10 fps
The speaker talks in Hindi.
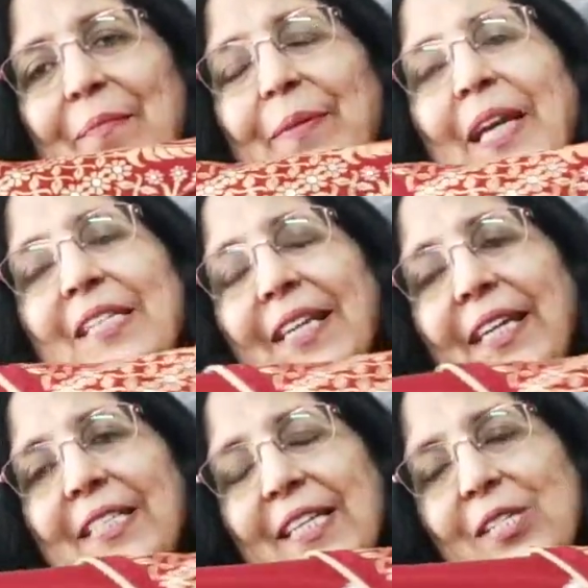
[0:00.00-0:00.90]
प्राइस
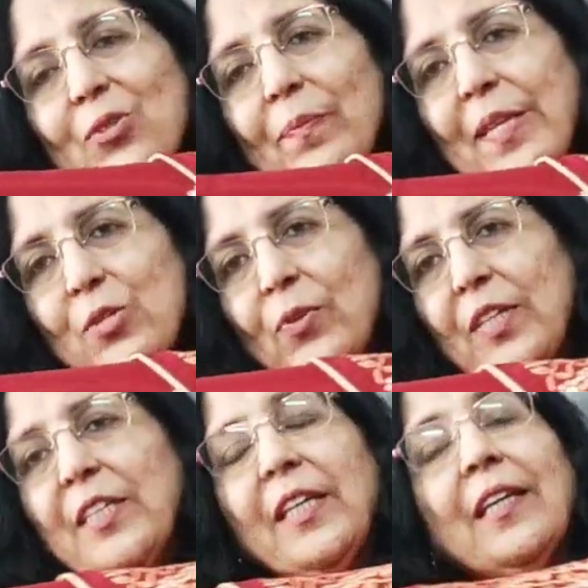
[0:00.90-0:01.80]
रहेगी जस्ट रुपीज़
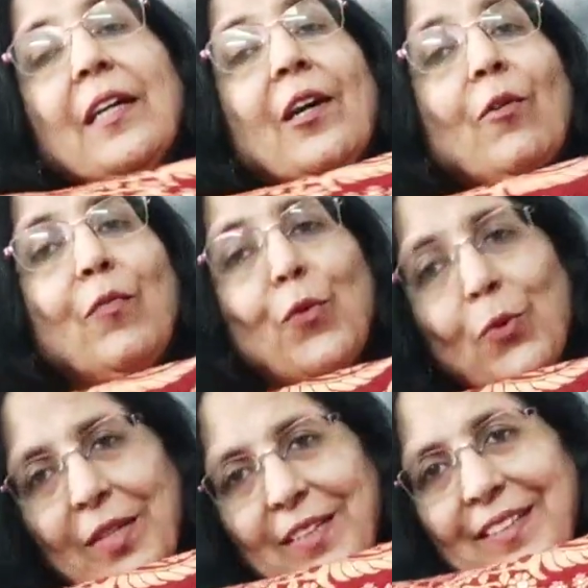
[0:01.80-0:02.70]
ट्वेंटी
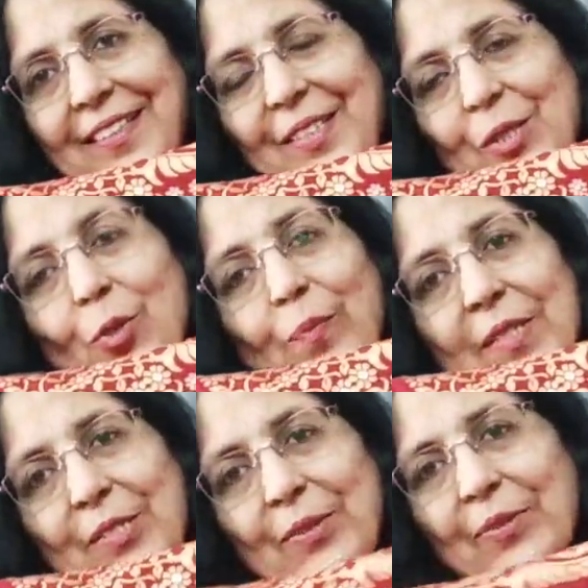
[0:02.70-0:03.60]
फोर हंड्रेड
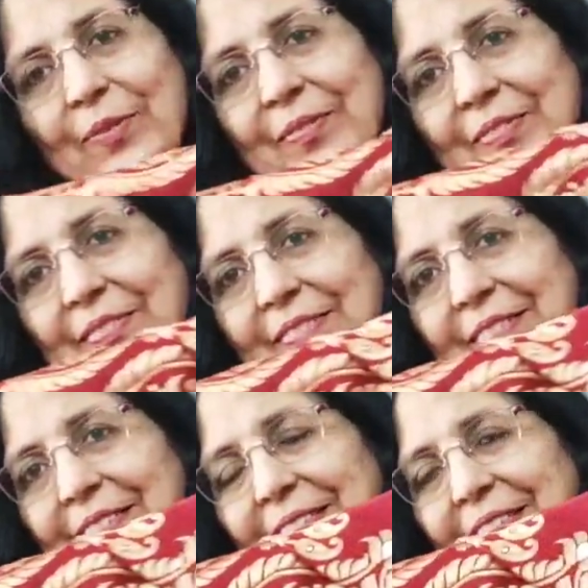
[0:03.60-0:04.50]
चौबीस सौ
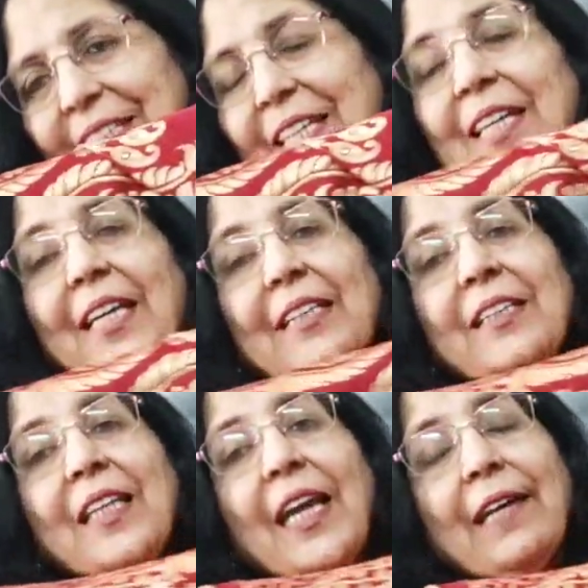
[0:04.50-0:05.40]

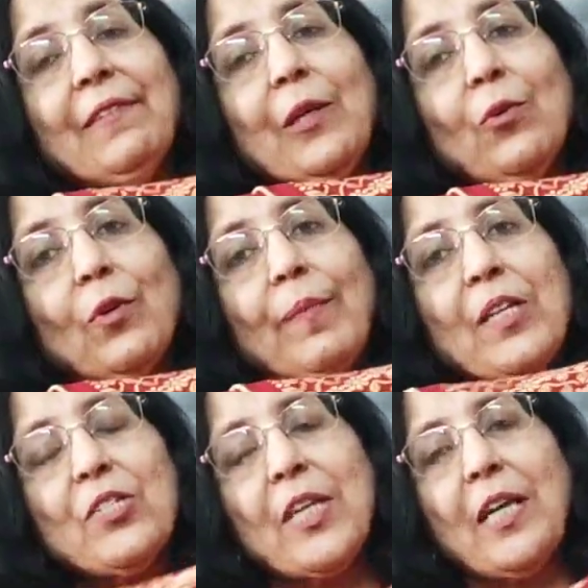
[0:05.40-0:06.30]
इतनी हैवी लुक में
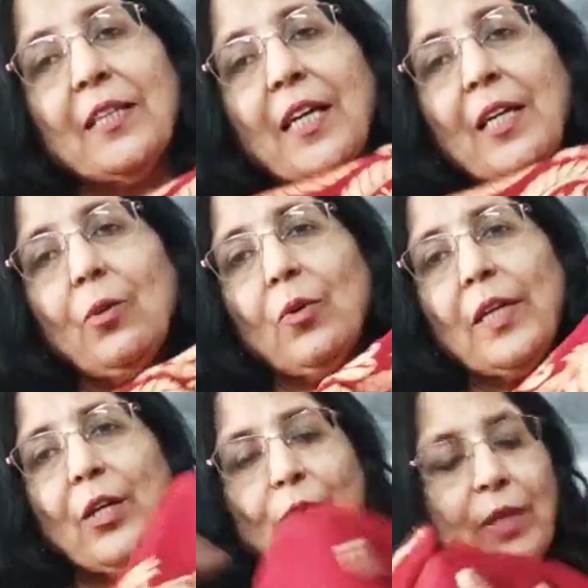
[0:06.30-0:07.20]
शानदार लुक
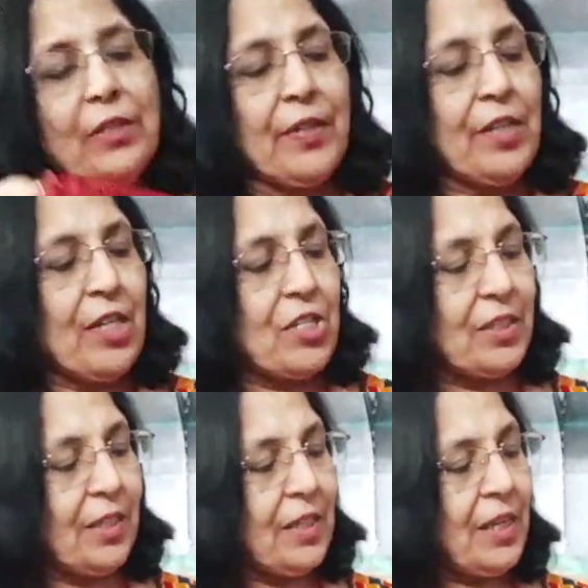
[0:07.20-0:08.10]
लिए हुए
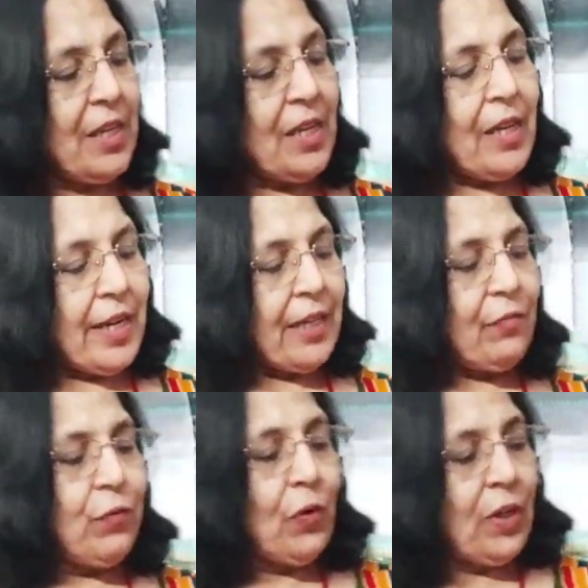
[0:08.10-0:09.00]
ट्रेडिशनल एंड
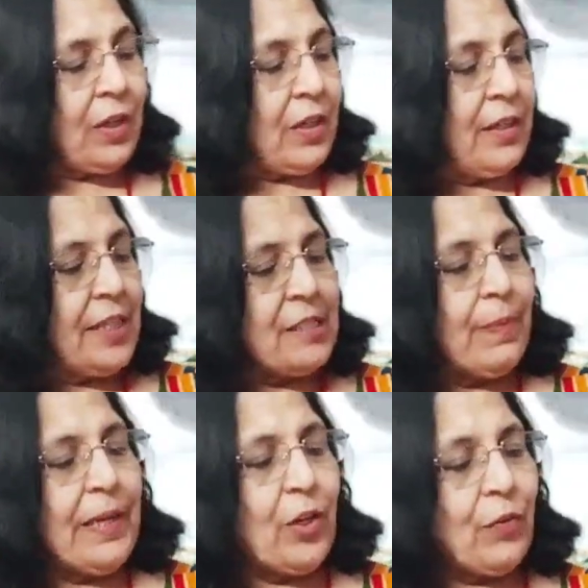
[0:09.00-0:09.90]
फुल
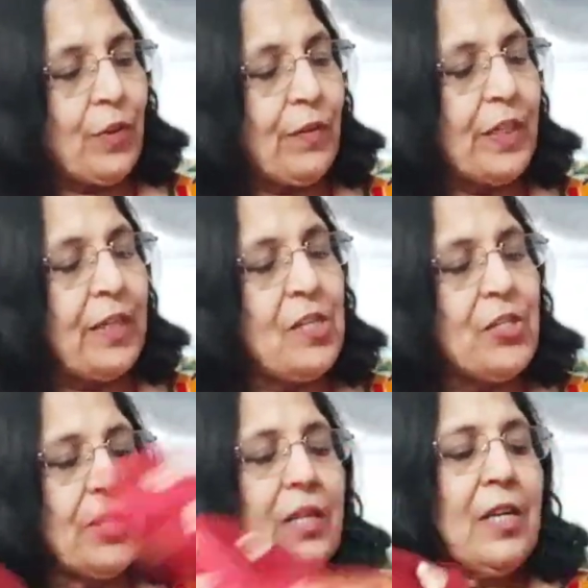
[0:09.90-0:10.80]
डिस्प्ले ऑफ आवर
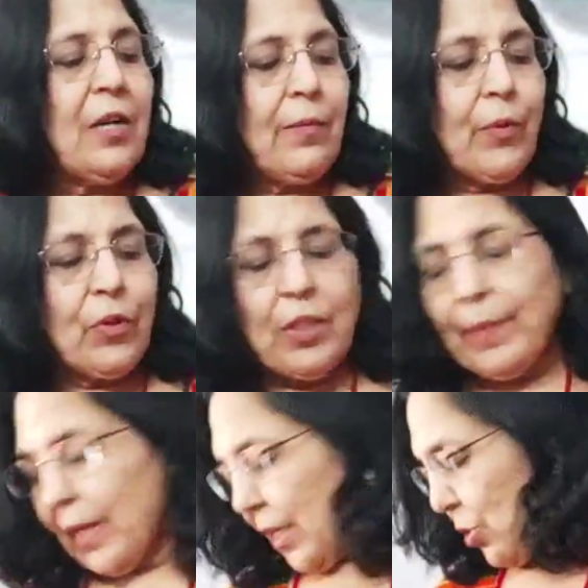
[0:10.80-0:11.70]
कल्चर बहुत ही प्यारा